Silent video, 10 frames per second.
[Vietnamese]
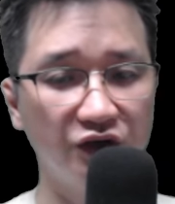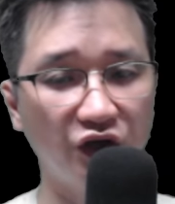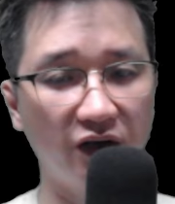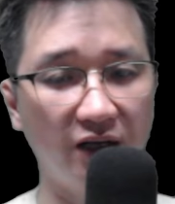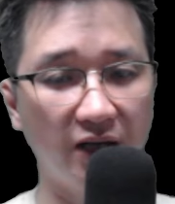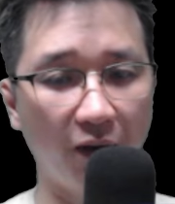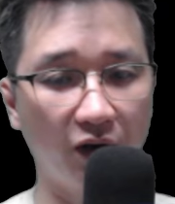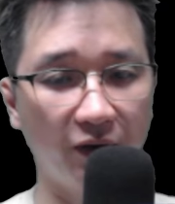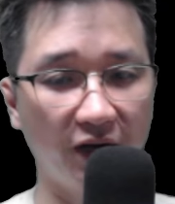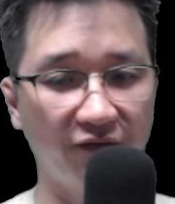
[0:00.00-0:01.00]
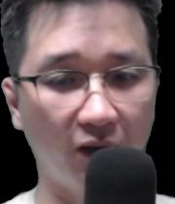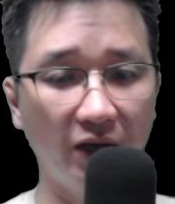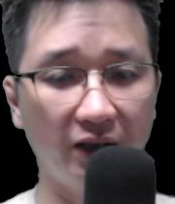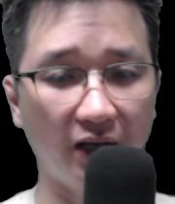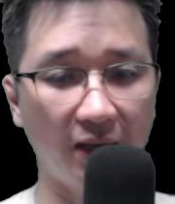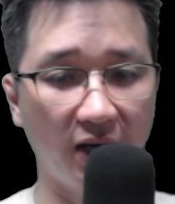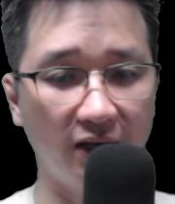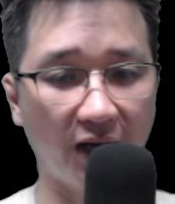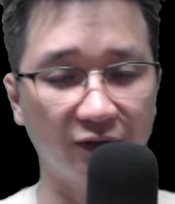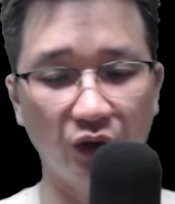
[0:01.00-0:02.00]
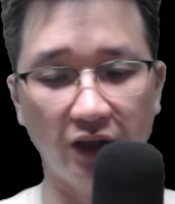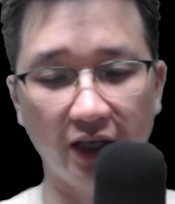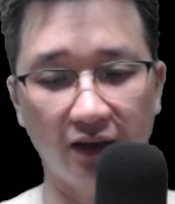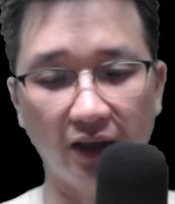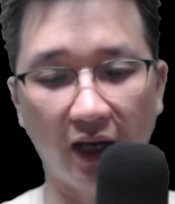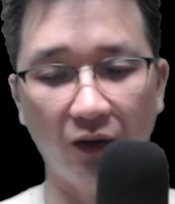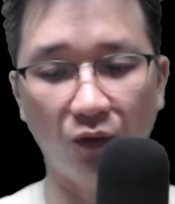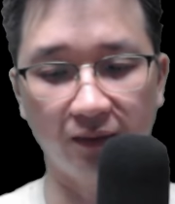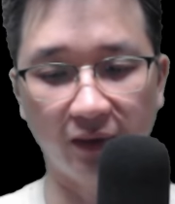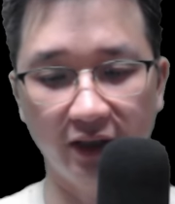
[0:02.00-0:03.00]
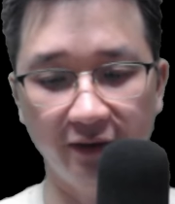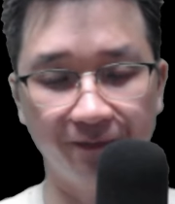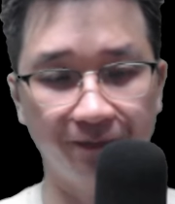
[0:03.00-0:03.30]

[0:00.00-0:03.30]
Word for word: cho nên đều không hy vọng bất kỳ bên nào xuất hiện đế quân mới.